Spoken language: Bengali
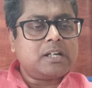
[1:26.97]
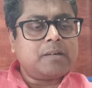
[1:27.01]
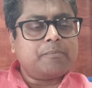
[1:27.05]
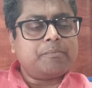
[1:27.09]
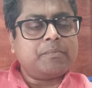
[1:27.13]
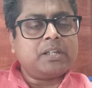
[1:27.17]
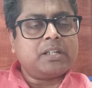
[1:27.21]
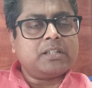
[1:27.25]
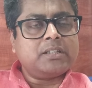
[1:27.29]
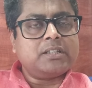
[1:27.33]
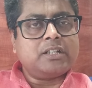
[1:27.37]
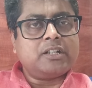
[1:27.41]

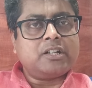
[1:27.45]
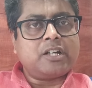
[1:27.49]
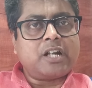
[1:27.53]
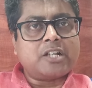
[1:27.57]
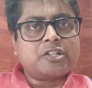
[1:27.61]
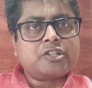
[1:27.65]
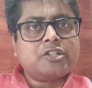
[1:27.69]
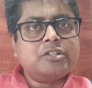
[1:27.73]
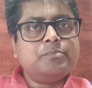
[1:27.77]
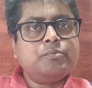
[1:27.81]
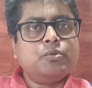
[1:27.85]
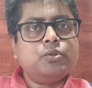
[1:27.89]
আপনাদের
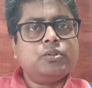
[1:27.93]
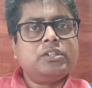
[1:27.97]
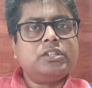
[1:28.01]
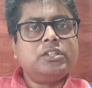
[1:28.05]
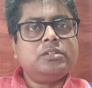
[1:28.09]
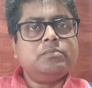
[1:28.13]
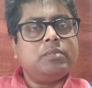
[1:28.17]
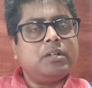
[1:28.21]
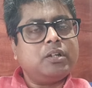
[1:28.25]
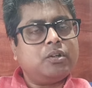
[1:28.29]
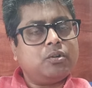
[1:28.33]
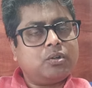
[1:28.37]

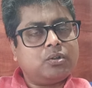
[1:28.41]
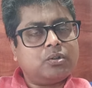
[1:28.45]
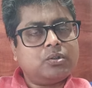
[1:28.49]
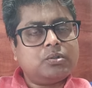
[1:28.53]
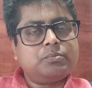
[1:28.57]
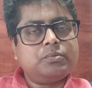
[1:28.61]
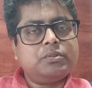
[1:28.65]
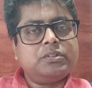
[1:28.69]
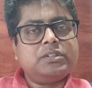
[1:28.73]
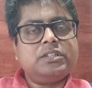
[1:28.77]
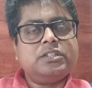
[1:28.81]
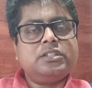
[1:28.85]
রাশিপতি বা
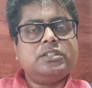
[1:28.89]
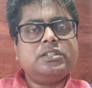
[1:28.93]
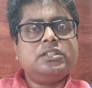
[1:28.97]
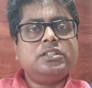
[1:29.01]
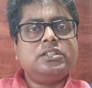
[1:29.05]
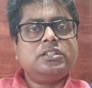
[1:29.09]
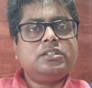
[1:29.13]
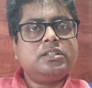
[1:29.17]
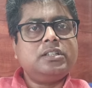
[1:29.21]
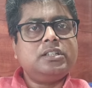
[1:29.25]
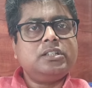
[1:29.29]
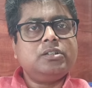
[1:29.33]
লগ্নপতি
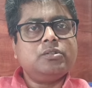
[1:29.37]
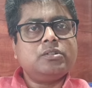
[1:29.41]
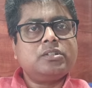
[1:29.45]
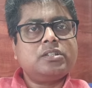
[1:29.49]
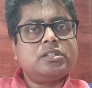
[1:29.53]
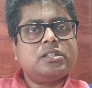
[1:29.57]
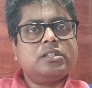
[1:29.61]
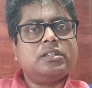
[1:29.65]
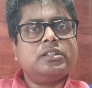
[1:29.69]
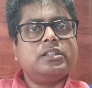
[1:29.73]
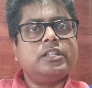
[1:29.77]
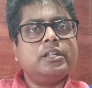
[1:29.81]
যিনি তিনি
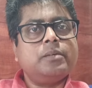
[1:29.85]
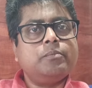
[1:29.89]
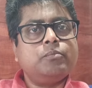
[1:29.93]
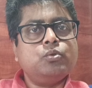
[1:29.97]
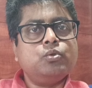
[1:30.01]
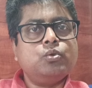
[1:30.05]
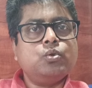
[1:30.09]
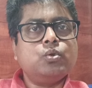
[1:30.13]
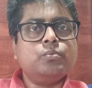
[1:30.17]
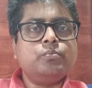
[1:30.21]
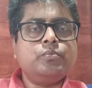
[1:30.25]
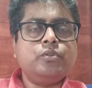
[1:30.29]
হচ্ছেন
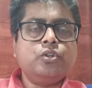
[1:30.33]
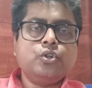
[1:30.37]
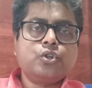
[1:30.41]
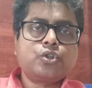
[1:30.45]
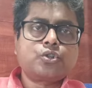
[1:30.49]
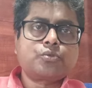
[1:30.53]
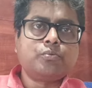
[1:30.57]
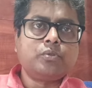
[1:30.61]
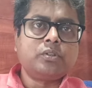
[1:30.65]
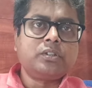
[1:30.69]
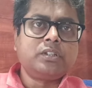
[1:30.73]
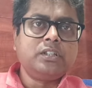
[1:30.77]
দেবগুরু
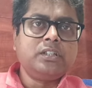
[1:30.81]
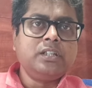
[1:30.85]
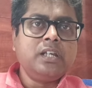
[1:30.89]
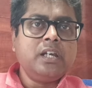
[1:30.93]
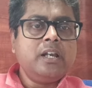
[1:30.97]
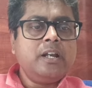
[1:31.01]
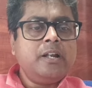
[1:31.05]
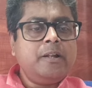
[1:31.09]
বৃহস্পতি